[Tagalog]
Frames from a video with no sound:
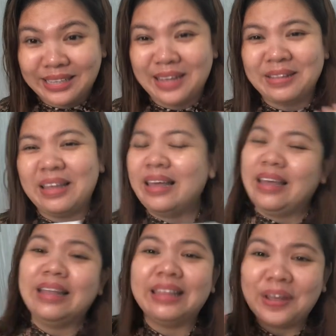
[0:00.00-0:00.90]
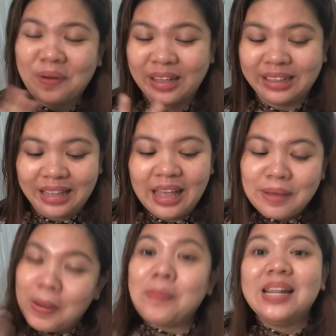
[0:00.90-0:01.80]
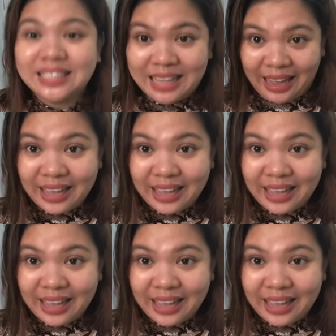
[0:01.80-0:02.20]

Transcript: Ayun, hindi ko, in, mabilis lang.